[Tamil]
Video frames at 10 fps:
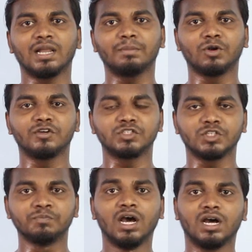எல்லாமே ஒரு
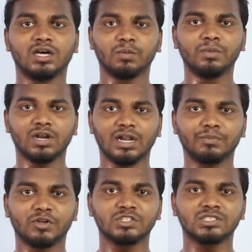விஷயம் ரொம்ப நல்ல
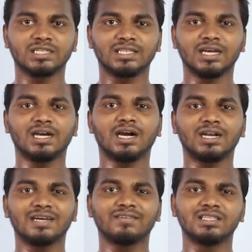ப்ராசஸர் தான்
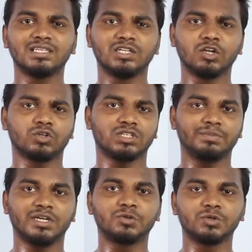ஆனால் வந்து இன்னும் கொஞ்சம்
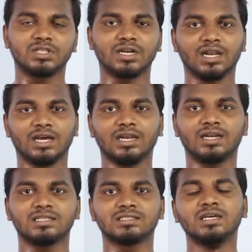அப்டேட் கொடுத்துருக்கலாம்
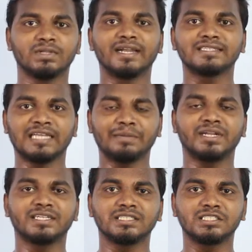இல்லைனா இல்லைனா ஸ்னாப்
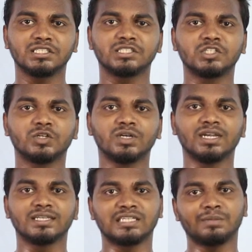ட்ராகன் சிக்ஸ் சிக்ஸ்டியோ
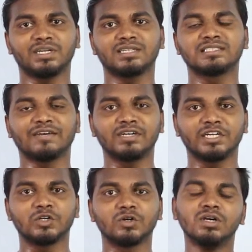இல்லைனா ஸ்னாப் ட்ராகன் செவன்
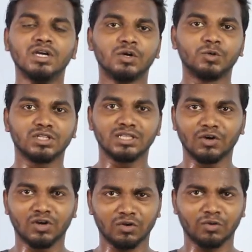டென்னோ கொடுத்துருந்தா
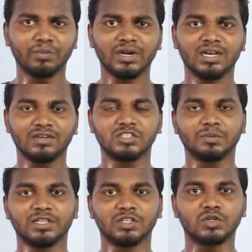ஒரு ரொம்ப நல்ல
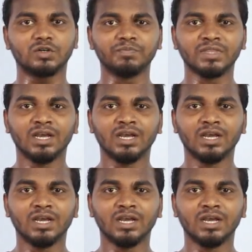விஷயமா இருந்திருக்கும்